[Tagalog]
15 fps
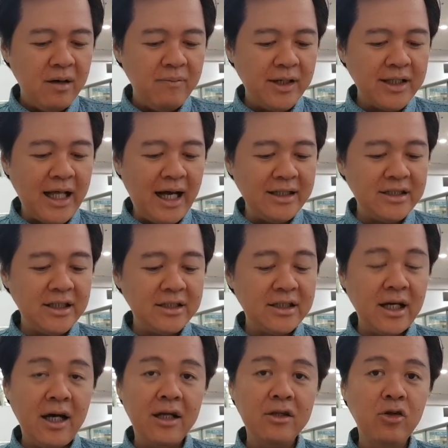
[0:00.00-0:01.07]
mataas siya
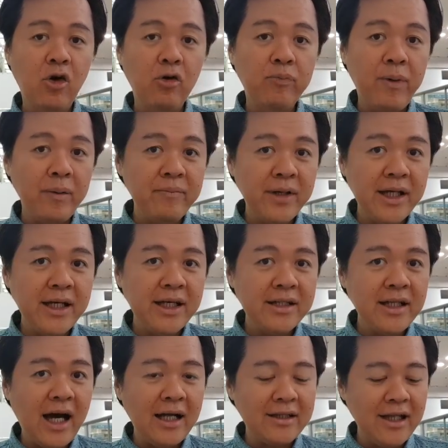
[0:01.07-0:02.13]
sa
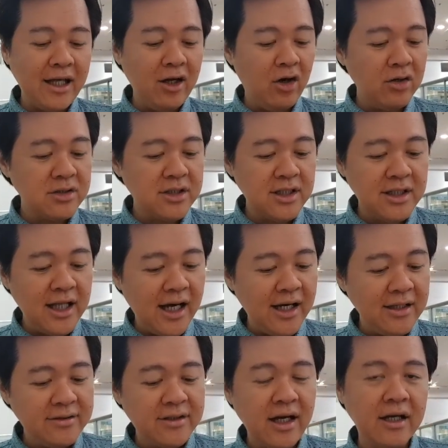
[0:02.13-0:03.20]
dopamine,
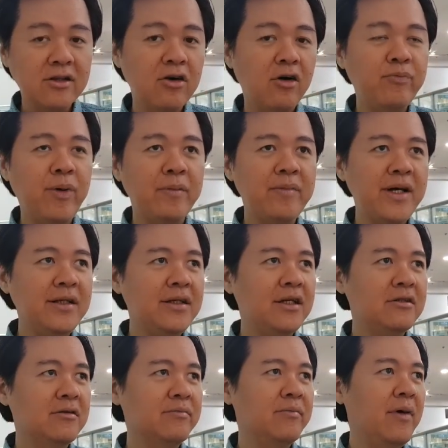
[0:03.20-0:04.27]
antioxidants. Ang dopamine,
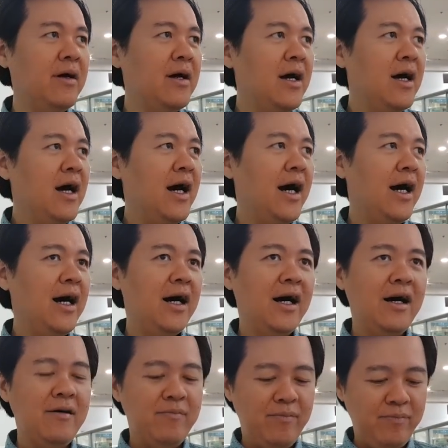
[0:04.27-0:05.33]
yan yung
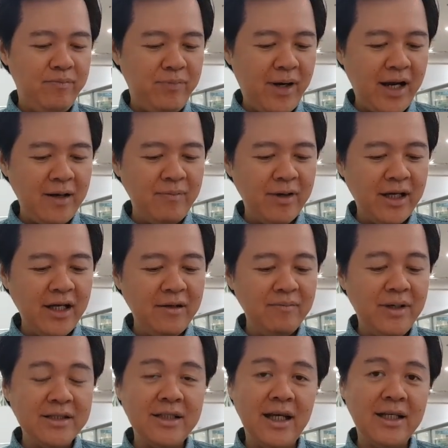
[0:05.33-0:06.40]
uh, para maging
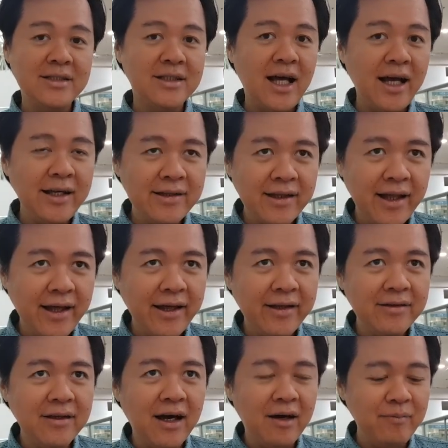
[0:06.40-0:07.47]
mas
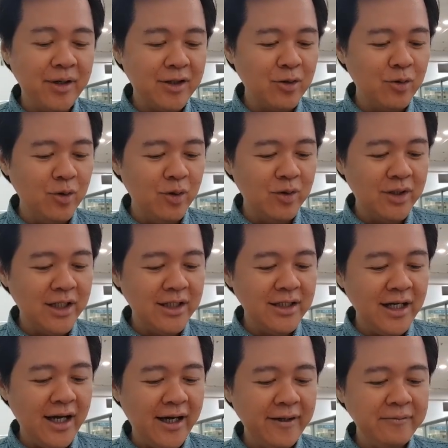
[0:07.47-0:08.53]
excited. Uh, may tulong
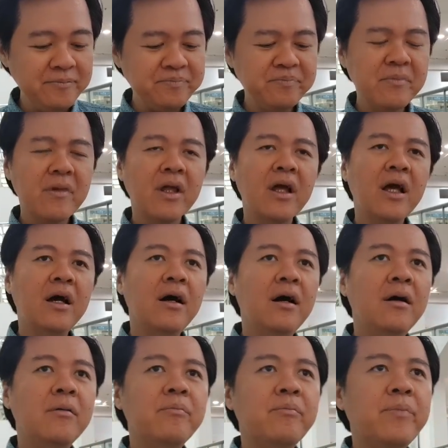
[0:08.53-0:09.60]
din yan.
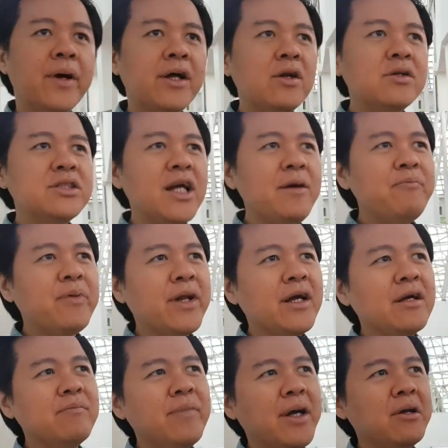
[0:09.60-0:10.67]
Pero
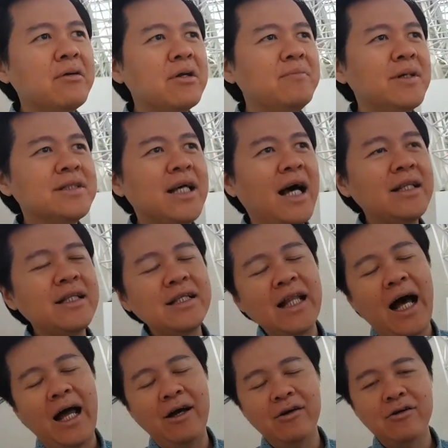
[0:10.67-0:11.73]
syempre, merong iba sa
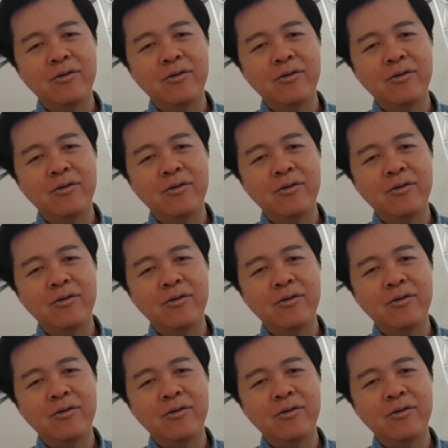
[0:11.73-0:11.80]
atin ayaw